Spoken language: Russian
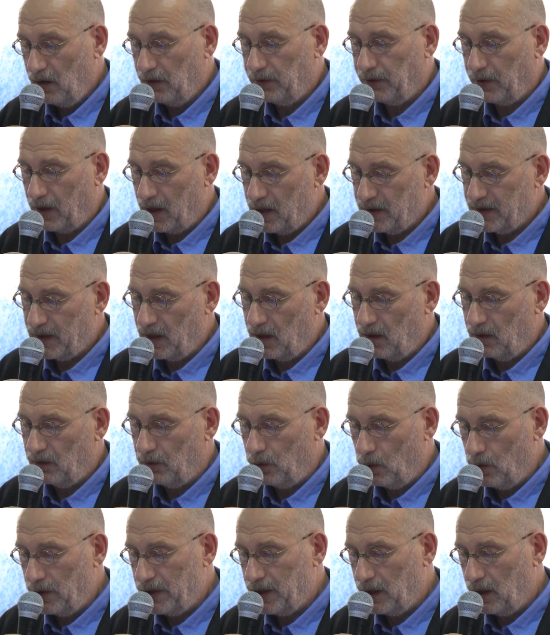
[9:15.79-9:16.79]
фразы
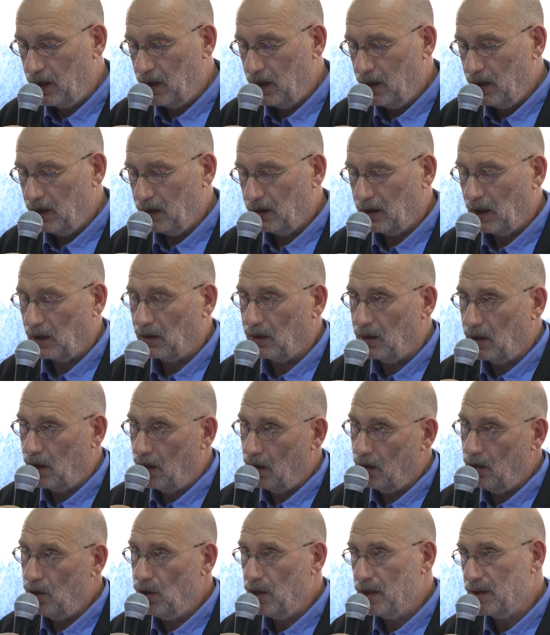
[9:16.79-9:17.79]
вроде
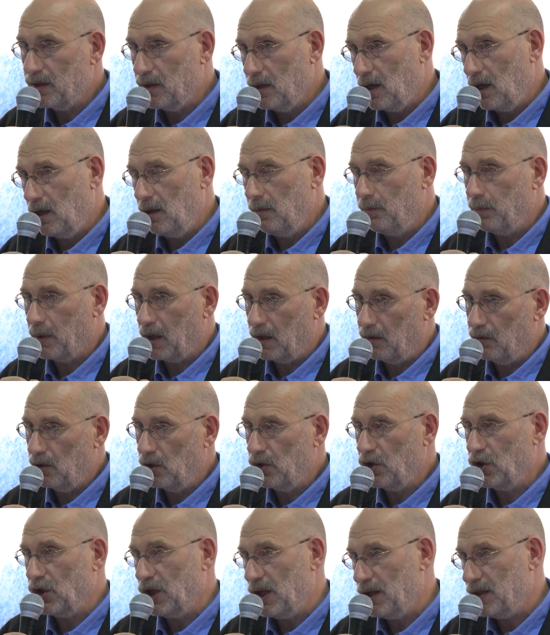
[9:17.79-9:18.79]
«татары не знали
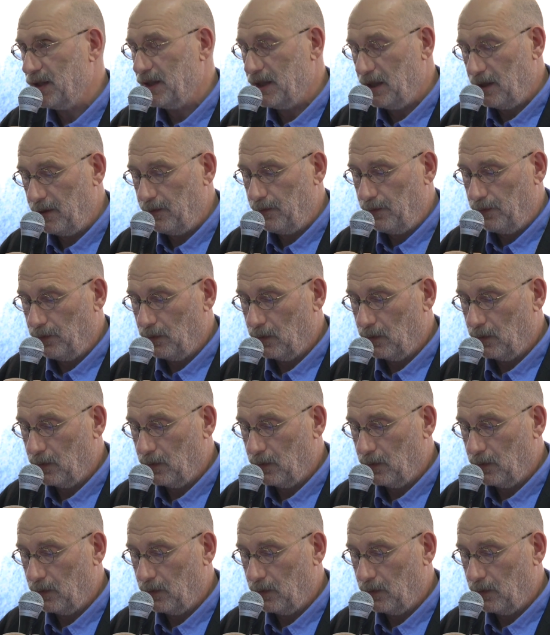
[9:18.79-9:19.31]
правил чести».